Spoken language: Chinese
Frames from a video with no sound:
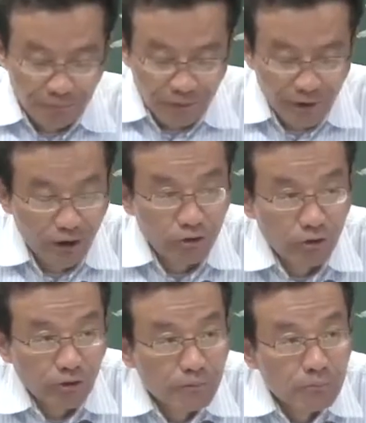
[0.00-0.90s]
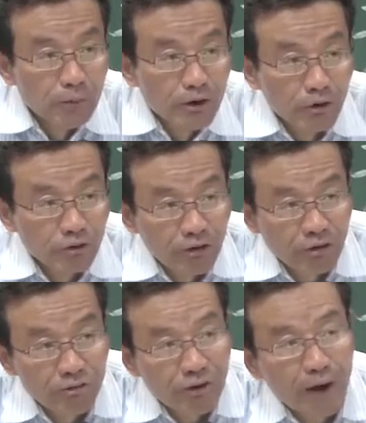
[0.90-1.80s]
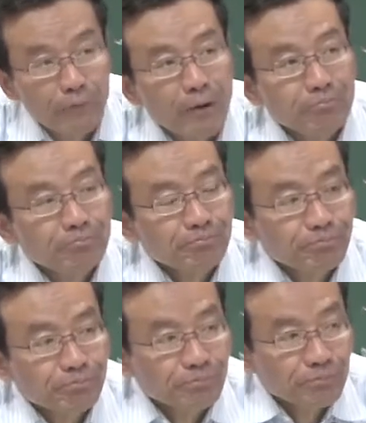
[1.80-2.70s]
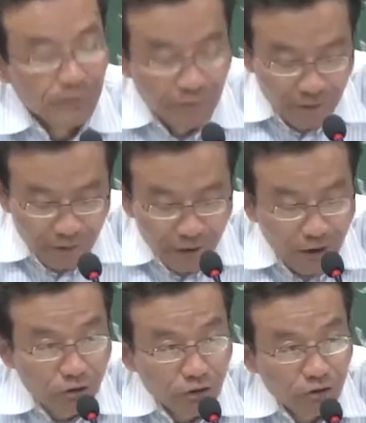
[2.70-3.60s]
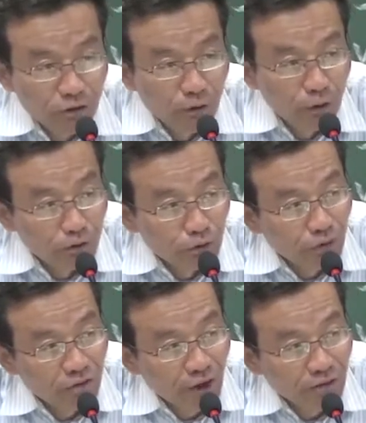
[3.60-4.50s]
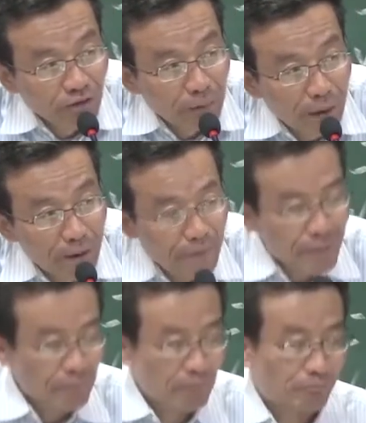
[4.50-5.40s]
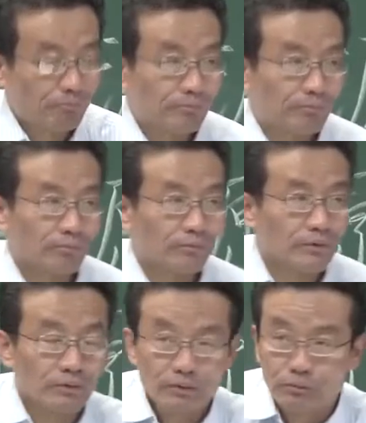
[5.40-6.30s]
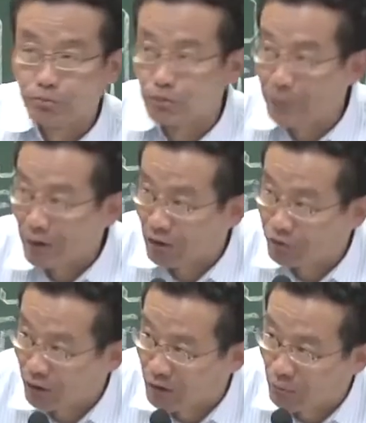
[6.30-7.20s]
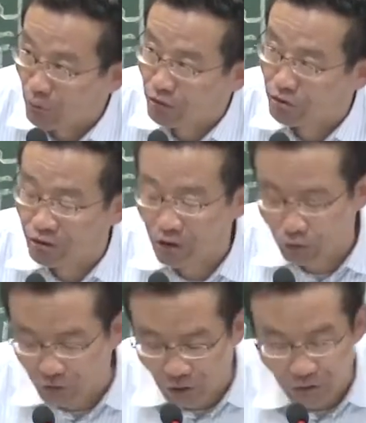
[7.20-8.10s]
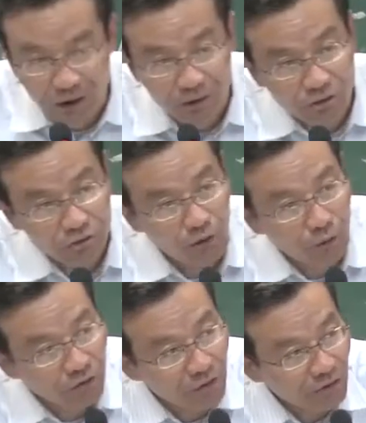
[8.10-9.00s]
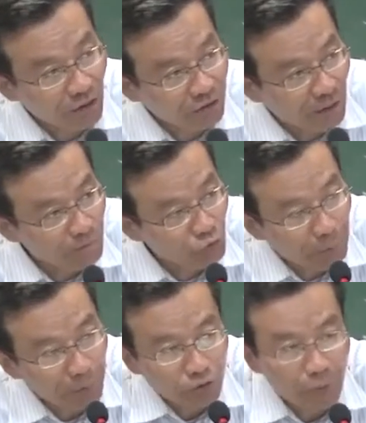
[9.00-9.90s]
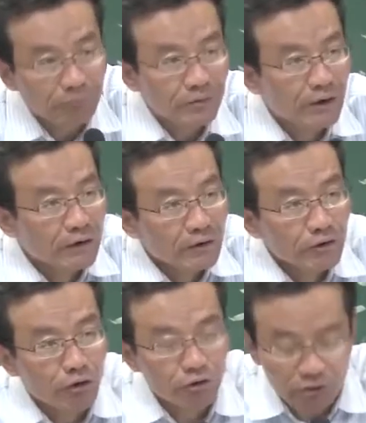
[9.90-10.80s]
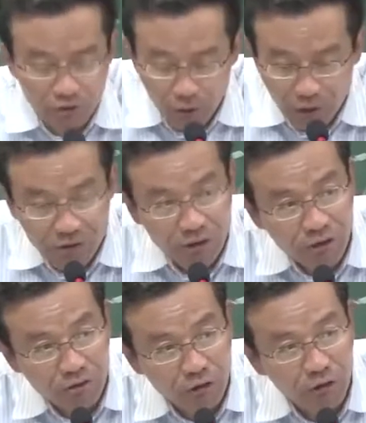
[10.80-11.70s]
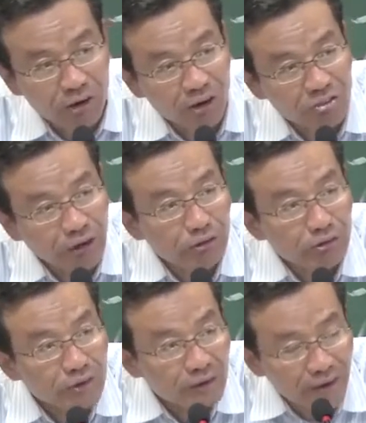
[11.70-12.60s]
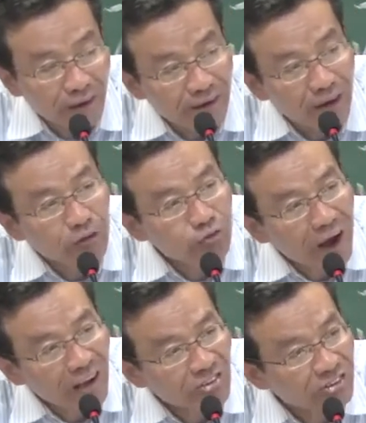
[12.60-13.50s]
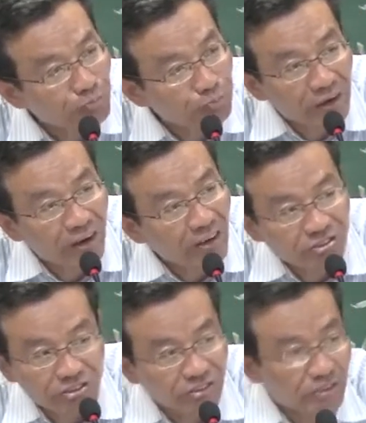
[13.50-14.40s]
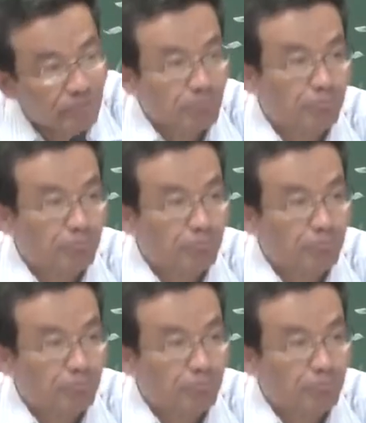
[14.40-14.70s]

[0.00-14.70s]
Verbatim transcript: 一个是没有精神家园，一个是社会处于解体的边缘。普遍的信任危机，各种丑恶的社会现象层出不穷，有些社会现象的丑恶程度令人发指，不可思议，